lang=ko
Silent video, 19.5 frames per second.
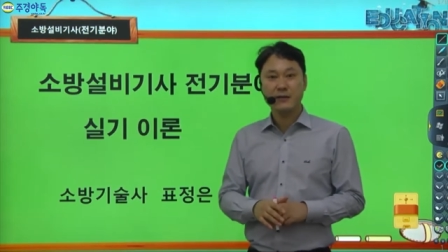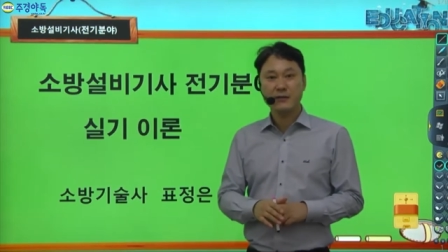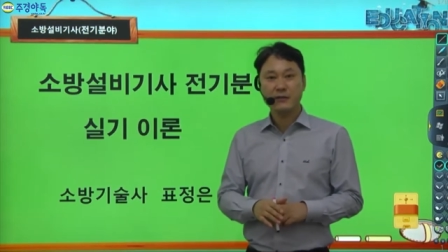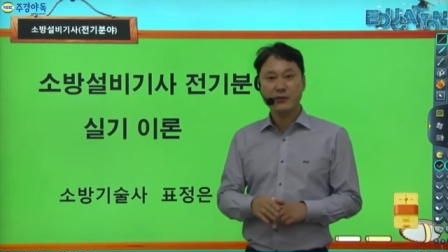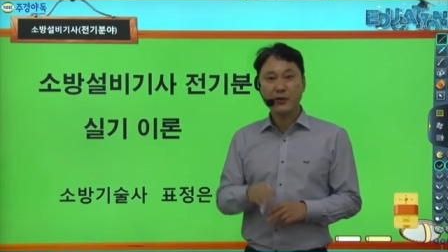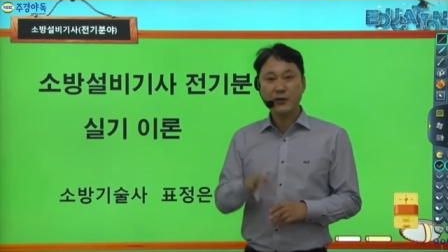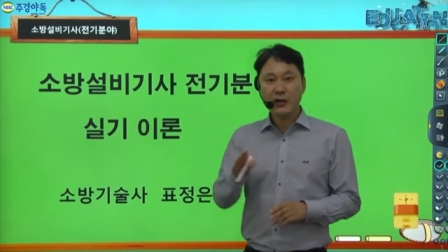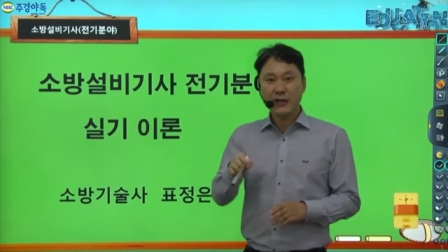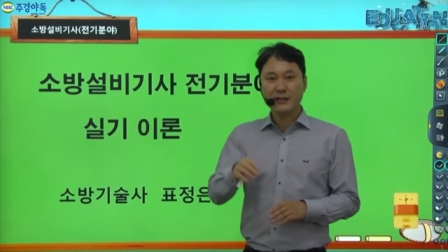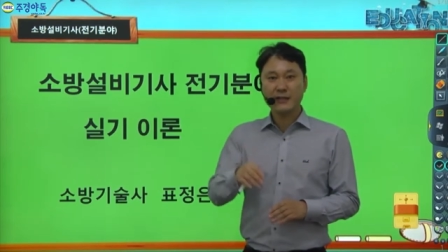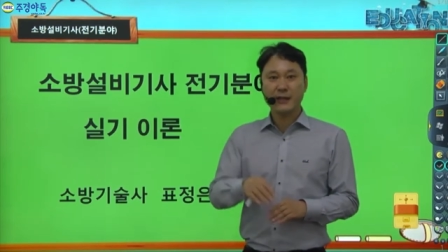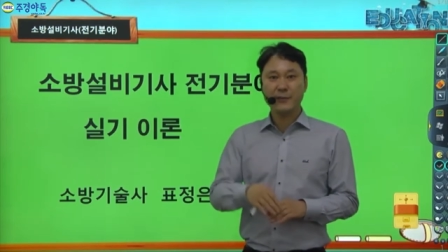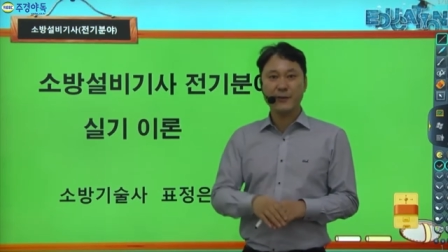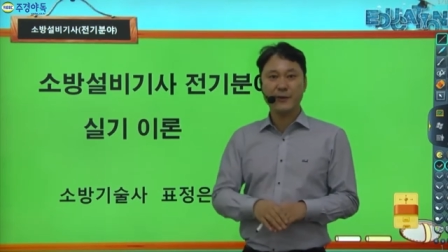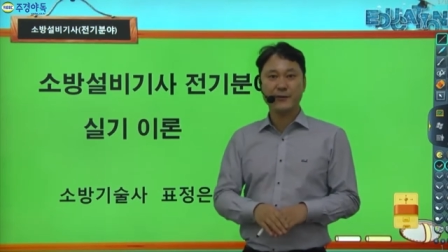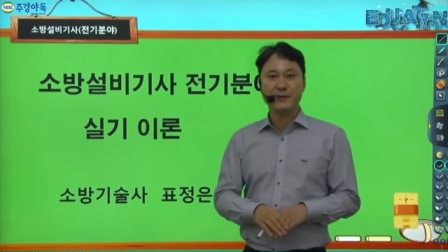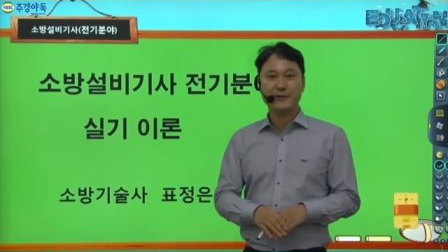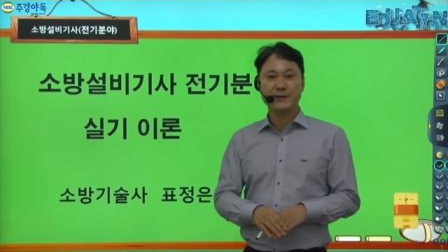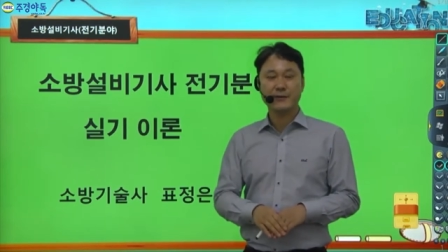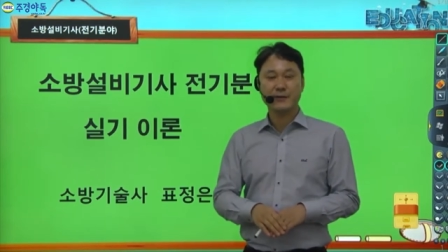정 안
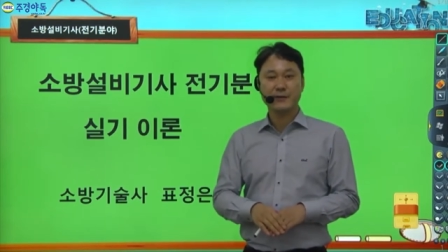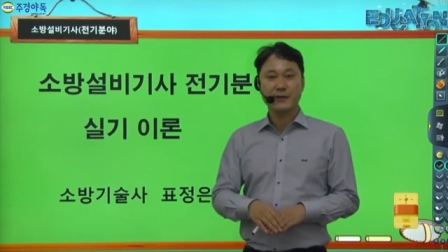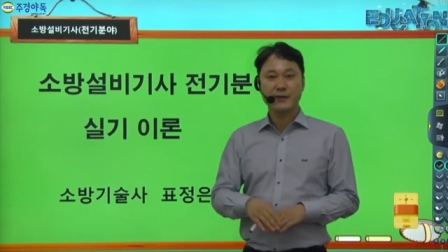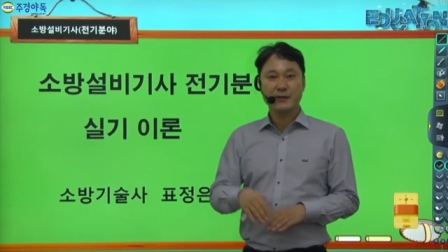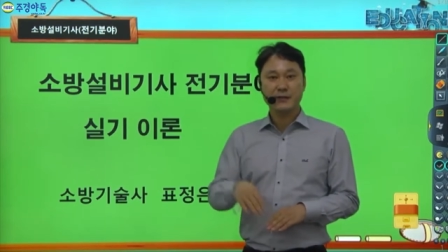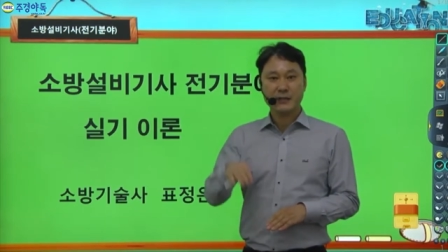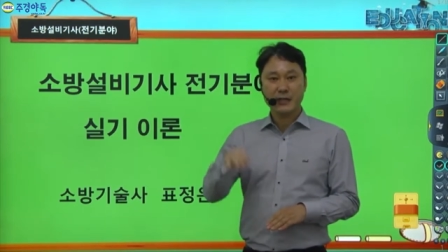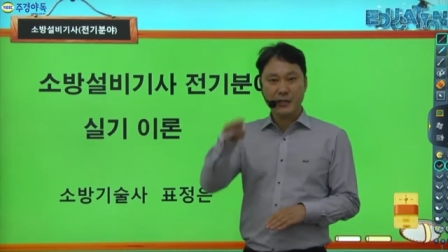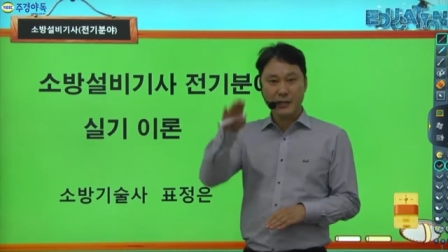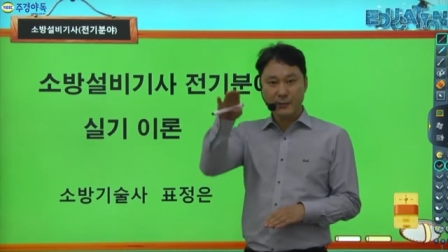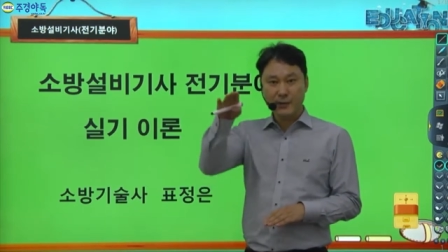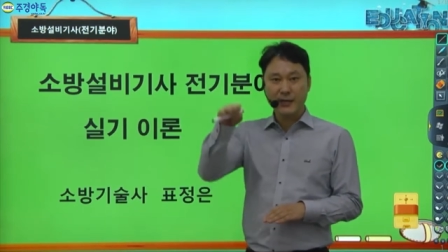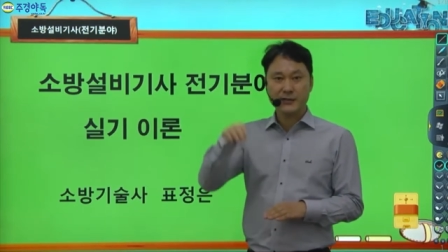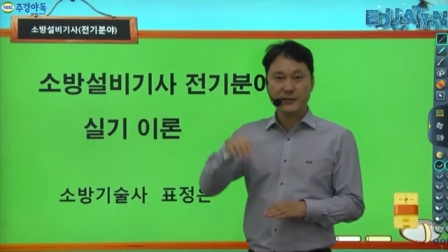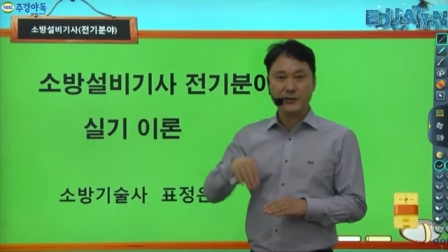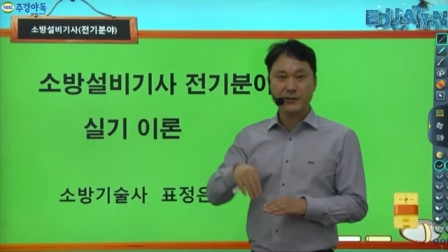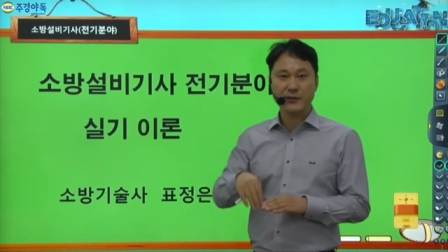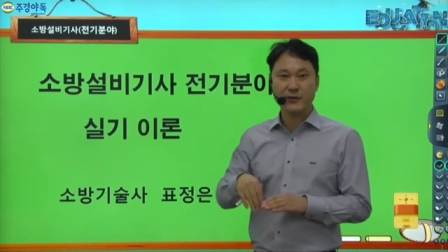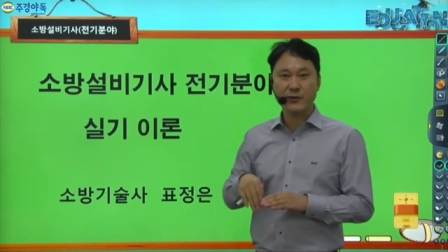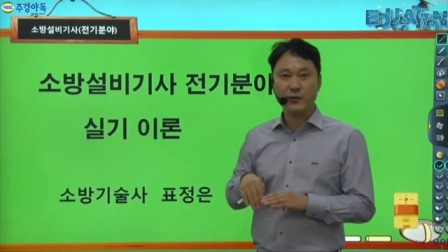되면 자 1번에
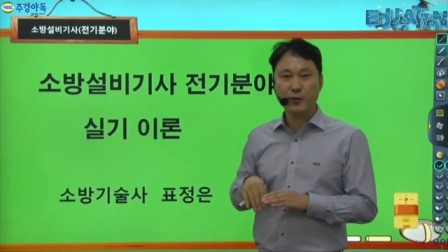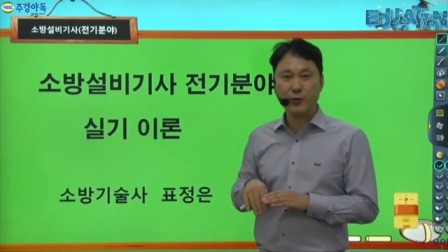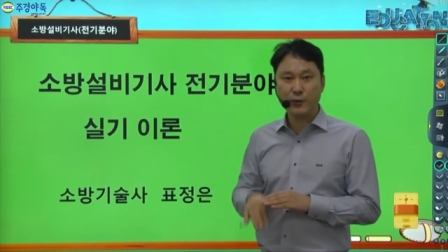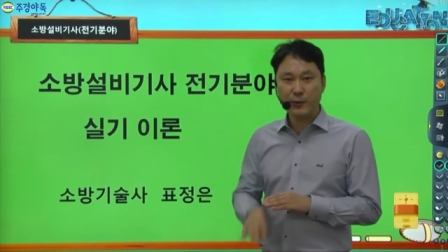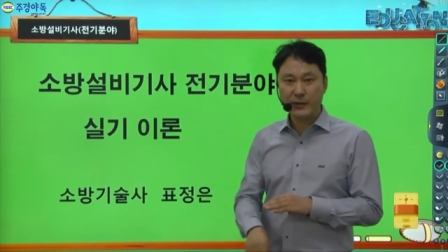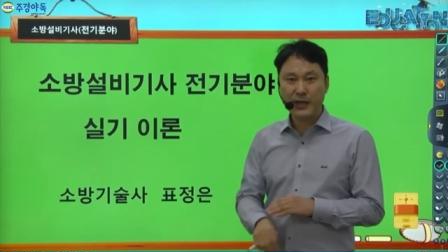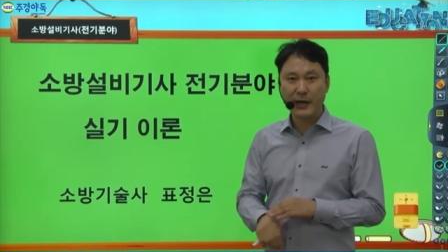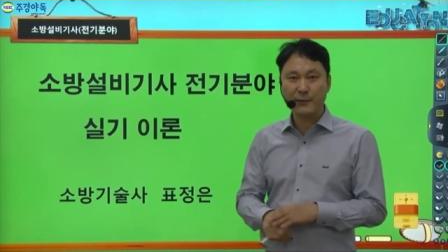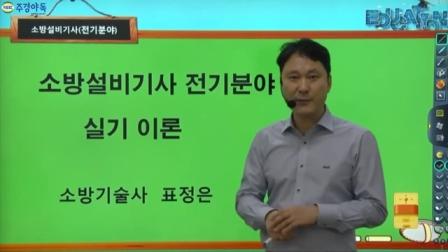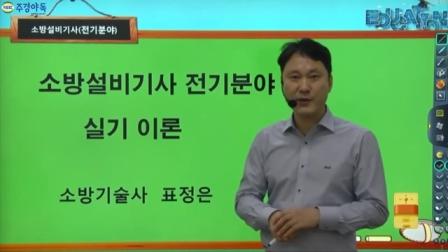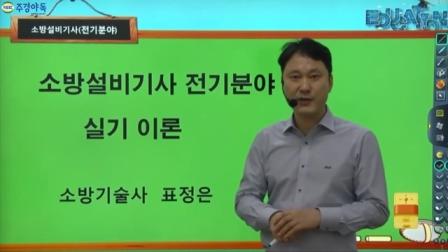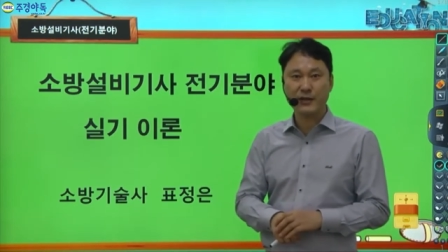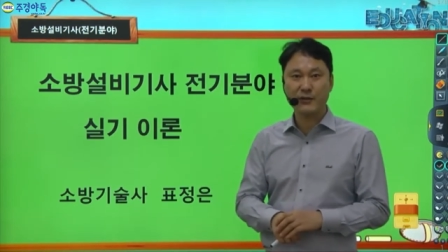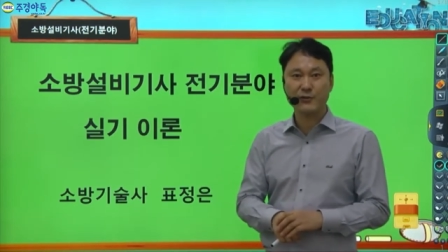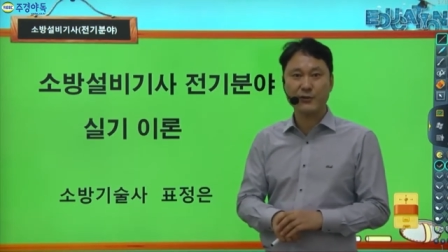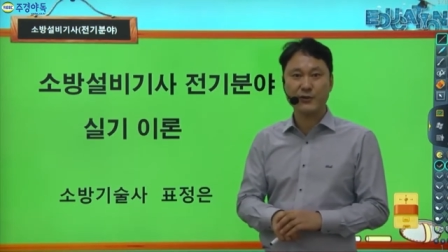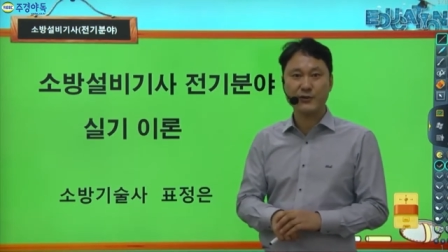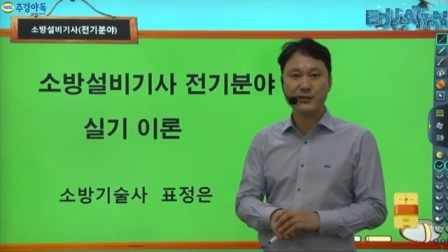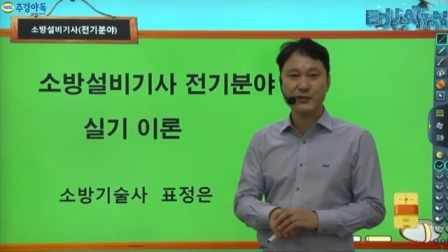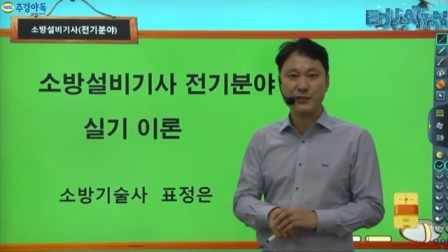썼던 걸 5번에 한 번이라도
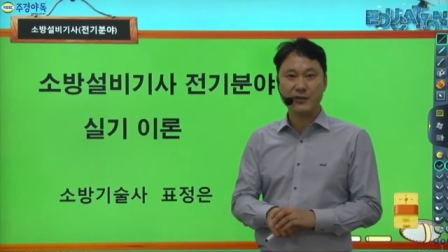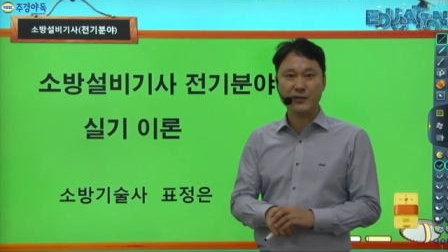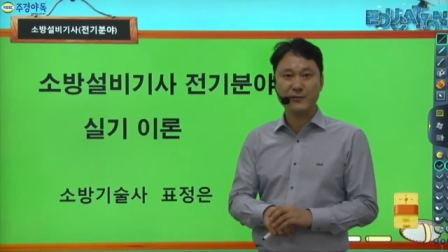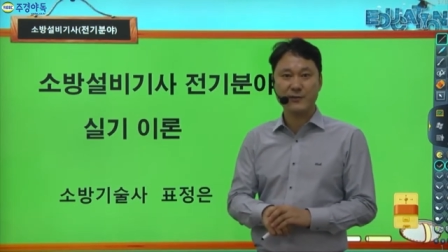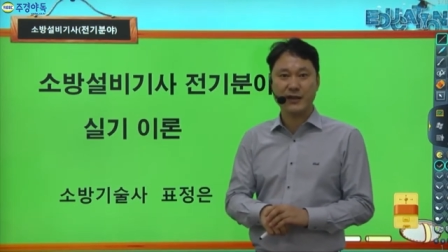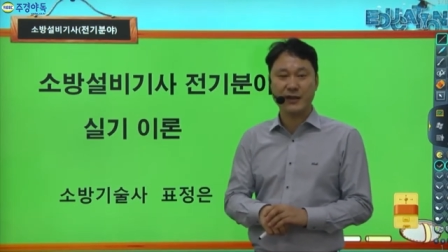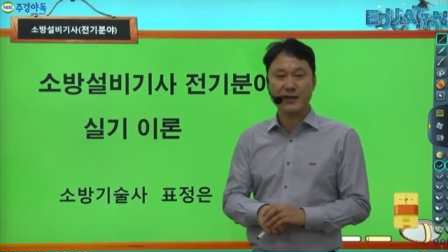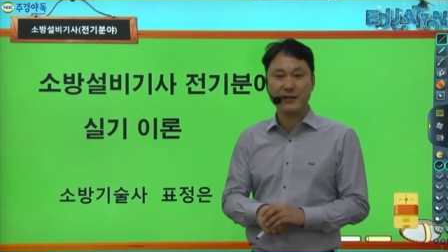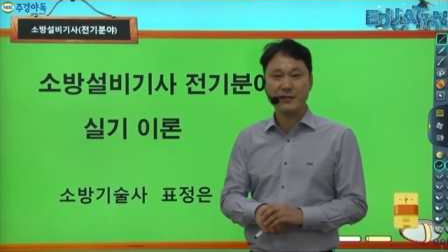더 쓰는 겁니다.